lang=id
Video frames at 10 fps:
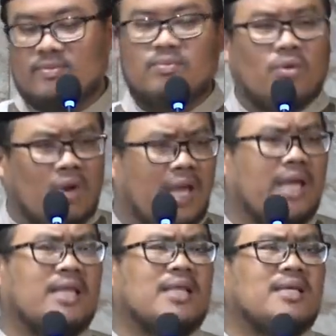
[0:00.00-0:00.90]

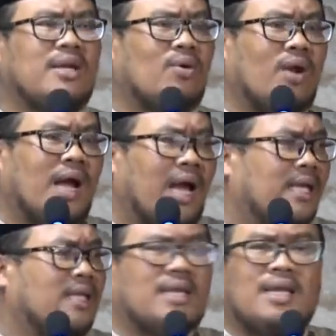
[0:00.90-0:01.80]
Boleh kita jadi orang
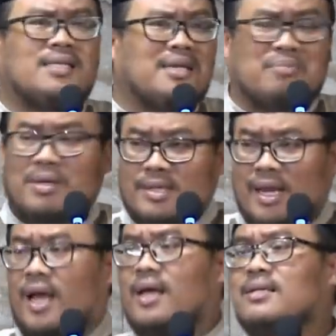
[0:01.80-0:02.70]
kaya tidak jadi
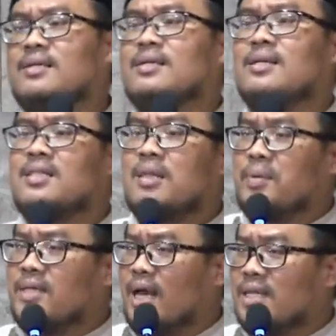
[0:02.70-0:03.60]
masalah.
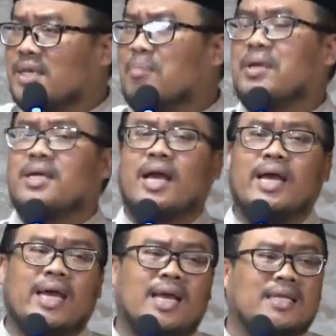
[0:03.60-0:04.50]
Tapi jangan sampai
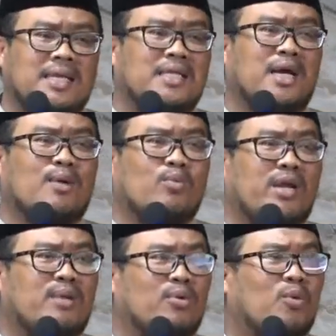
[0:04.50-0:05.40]
kekayaan kita
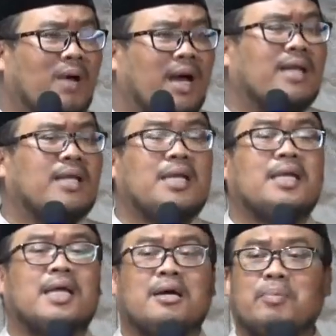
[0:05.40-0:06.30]
kemudian melupakan diri
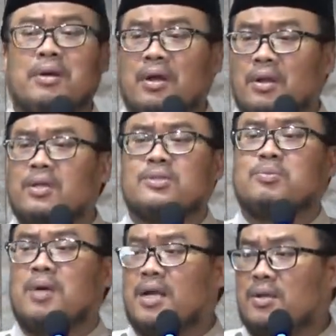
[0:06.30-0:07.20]
kita kepada Allah
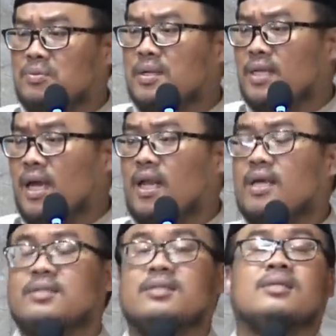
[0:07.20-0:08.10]
Subhanahu wa taala.
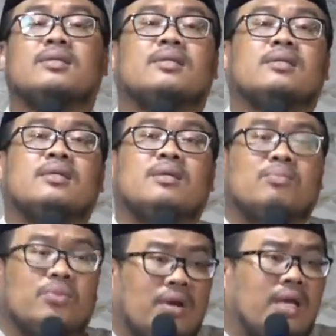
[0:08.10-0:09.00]

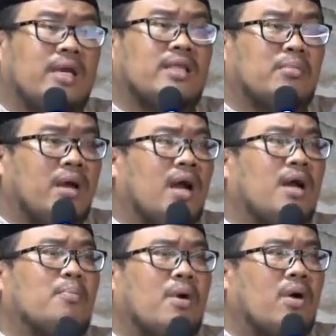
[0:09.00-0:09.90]
Boleh kita
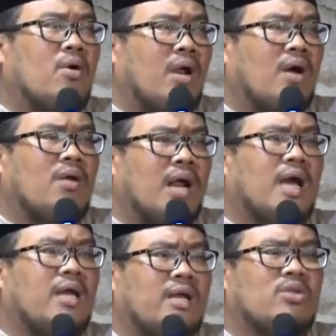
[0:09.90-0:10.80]
menganggap bahwa orang-orang
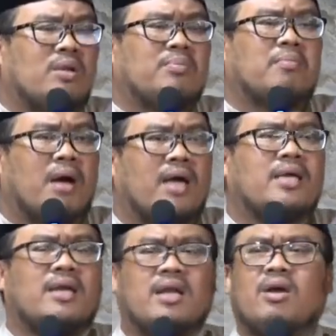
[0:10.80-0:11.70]
kaya itu lebih
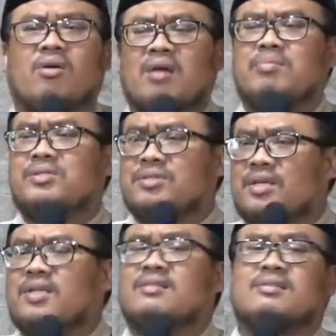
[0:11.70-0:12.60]
bahagia dari orang
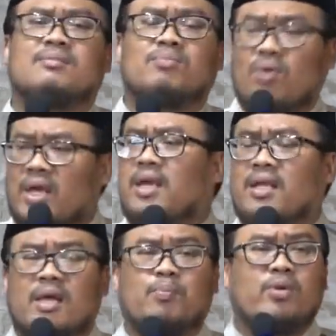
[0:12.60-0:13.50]
miskin. Boleh
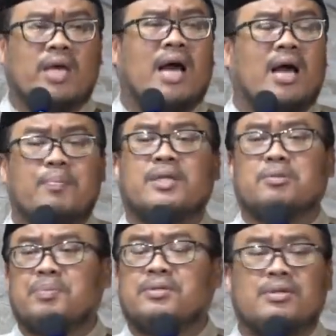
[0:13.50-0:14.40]
kita punya anggapan
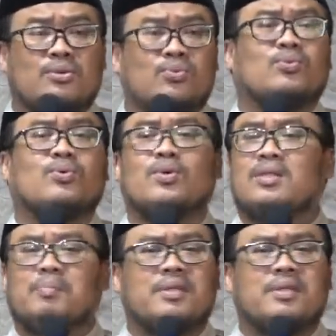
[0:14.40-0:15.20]
seperti itu, tapi